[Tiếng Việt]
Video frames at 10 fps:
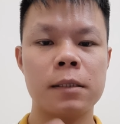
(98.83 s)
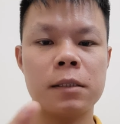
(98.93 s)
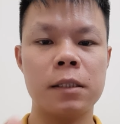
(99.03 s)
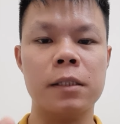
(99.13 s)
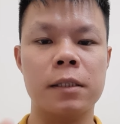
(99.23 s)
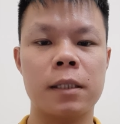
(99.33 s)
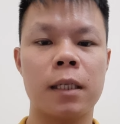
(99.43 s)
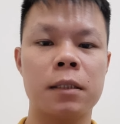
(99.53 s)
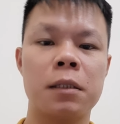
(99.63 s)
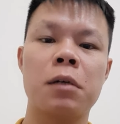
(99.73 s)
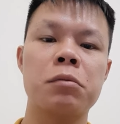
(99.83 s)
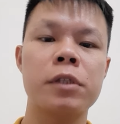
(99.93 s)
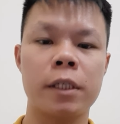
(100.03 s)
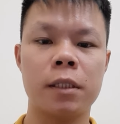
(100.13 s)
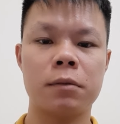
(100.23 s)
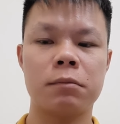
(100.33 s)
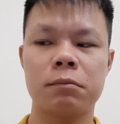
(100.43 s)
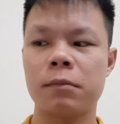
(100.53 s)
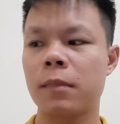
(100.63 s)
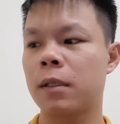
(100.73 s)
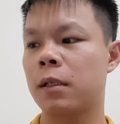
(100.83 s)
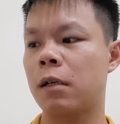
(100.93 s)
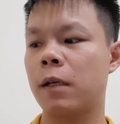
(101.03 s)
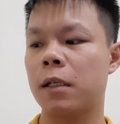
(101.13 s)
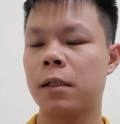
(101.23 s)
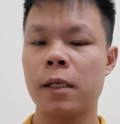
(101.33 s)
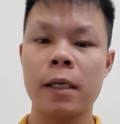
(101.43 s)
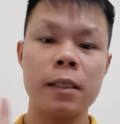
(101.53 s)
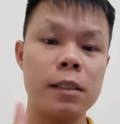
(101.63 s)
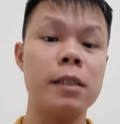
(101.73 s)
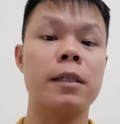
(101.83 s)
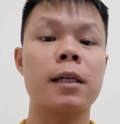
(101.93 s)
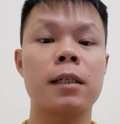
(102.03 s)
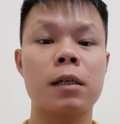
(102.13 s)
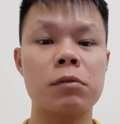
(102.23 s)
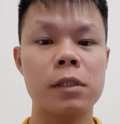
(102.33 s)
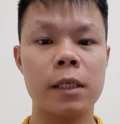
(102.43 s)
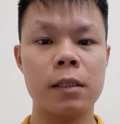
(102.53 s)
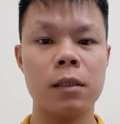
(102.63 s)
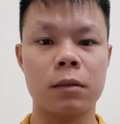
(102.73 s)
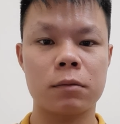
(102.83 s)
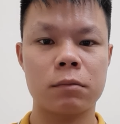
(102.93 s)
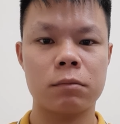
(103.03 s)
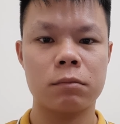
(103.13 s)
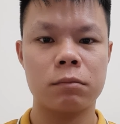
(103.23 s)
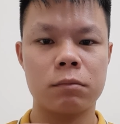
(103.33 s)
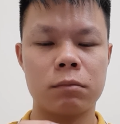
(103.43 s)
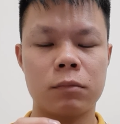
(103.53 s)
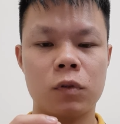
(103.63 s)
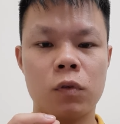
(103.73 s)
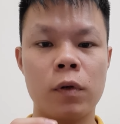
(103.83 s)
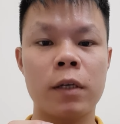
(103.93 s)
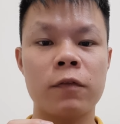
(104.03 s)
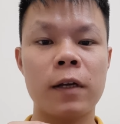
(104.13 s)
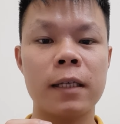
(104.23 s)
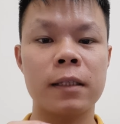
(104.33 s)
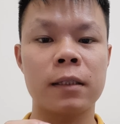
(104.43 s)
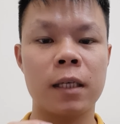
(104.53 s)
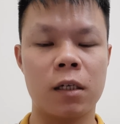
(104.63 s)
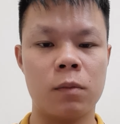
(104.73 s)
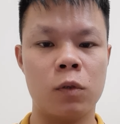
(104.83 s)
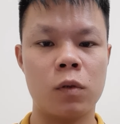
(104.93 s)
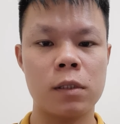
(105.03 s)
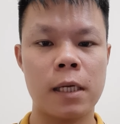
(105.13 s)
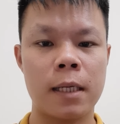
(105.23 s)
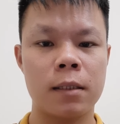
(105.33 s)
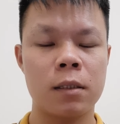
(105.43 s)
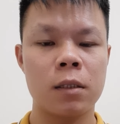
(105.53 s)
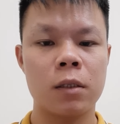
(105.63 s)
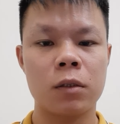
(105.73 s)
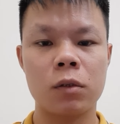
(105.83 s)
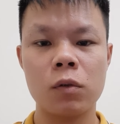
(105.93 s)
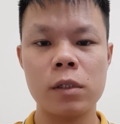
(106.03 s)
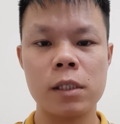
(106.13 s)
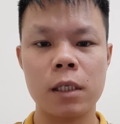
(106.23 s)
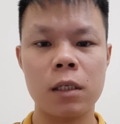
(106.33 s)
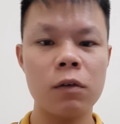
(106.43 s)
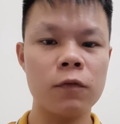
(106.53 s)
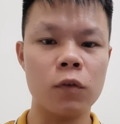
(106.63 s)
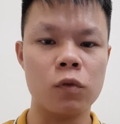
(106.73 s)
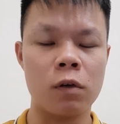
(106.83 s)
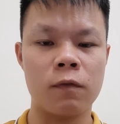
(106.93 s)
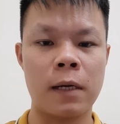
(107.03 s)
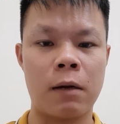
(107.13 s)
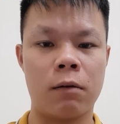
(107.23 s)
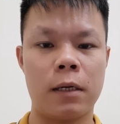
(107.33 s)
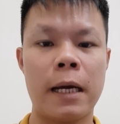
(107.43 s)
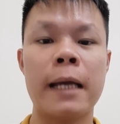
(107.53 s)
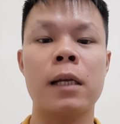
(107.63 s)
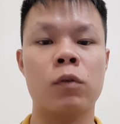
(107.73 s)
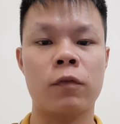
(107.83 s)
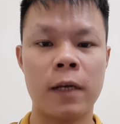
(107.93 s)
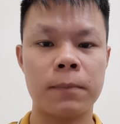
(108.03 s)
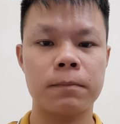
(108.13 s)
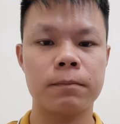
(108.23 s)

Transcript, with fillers: chỉ cần khống chế các bạn chỉ cần khống chế được quyền phát hành tiền tệ của một quốc gia tôi sẽ không phụ thuộc vào ai là luật pháp